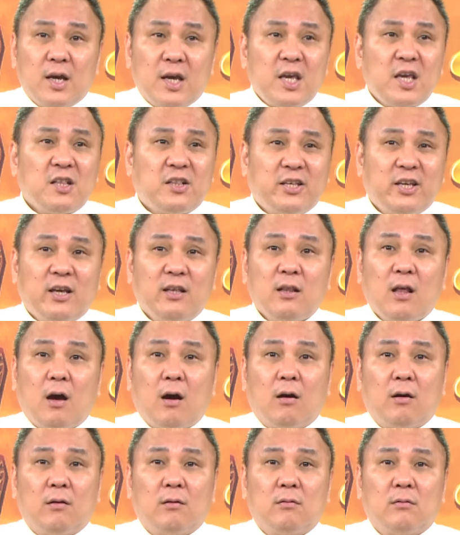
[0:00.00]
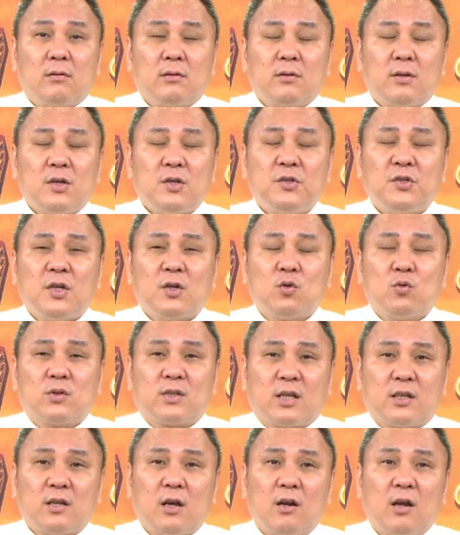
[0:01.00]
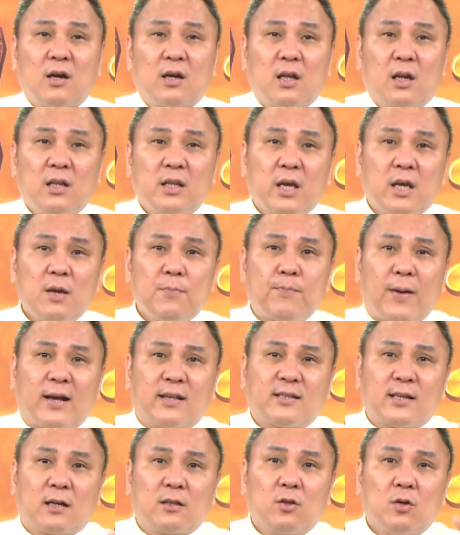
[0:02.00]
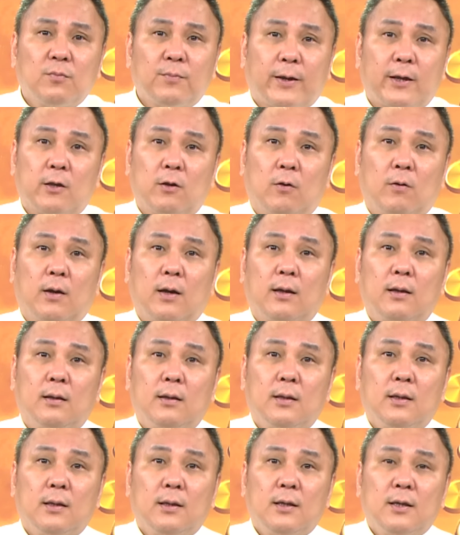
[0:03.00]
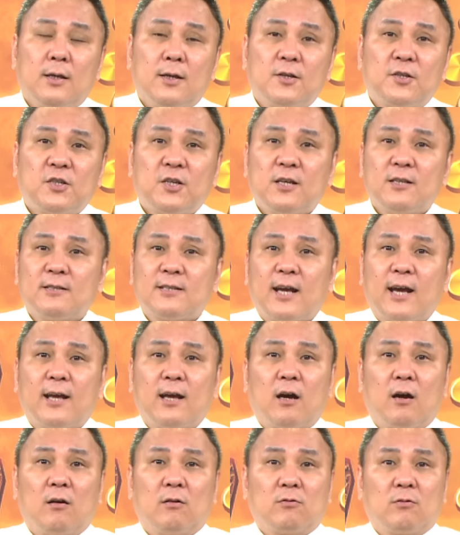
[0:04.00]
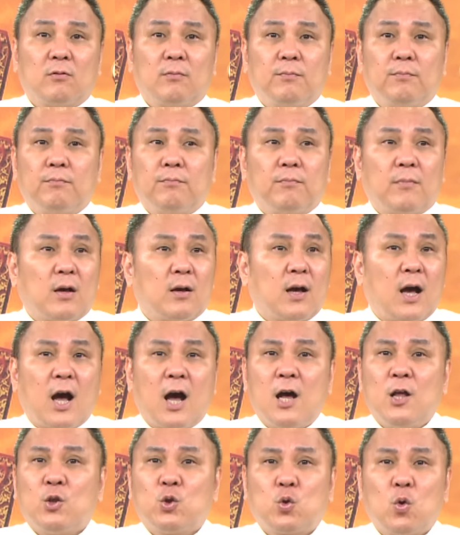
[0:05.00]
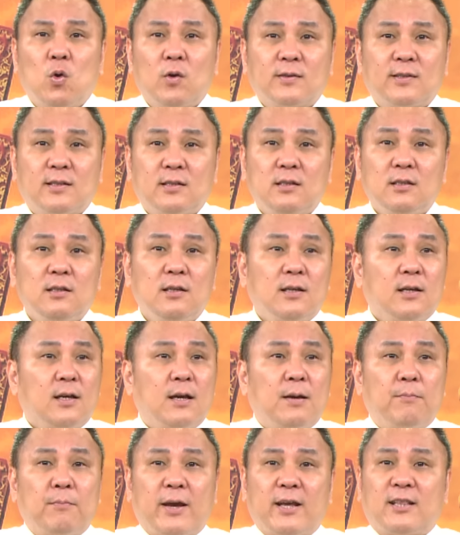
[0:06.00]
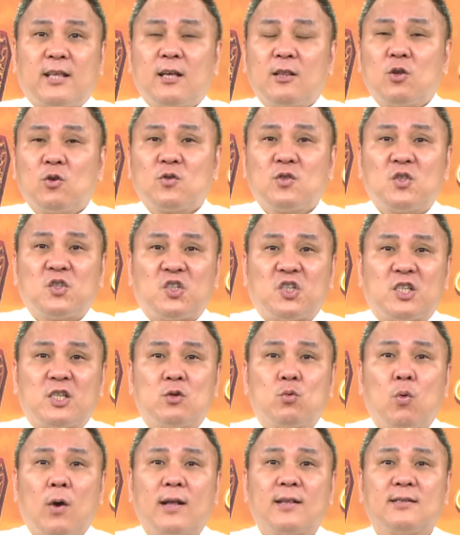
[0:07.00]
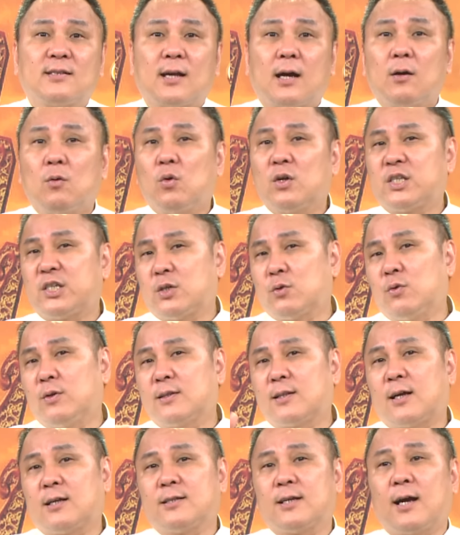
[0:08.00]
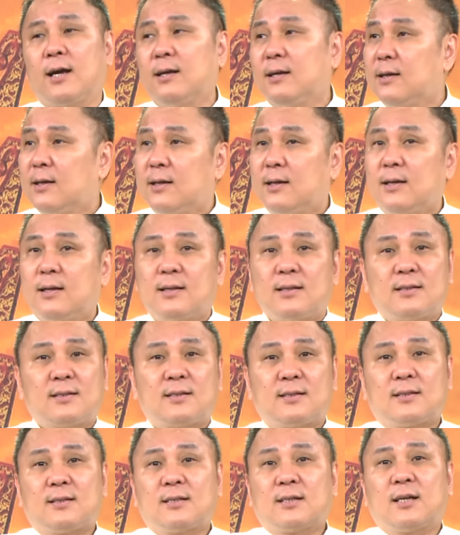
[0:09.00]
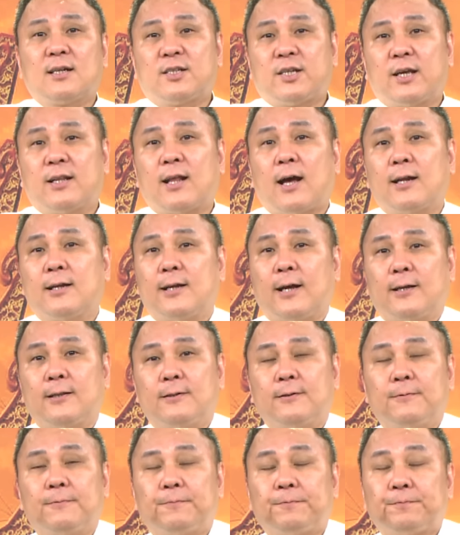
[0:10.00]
一天呢银建股成交量可能连一百张都没有啊。现在啊，很多支每天都是几万张。我请问大家，这个钱哪里来的？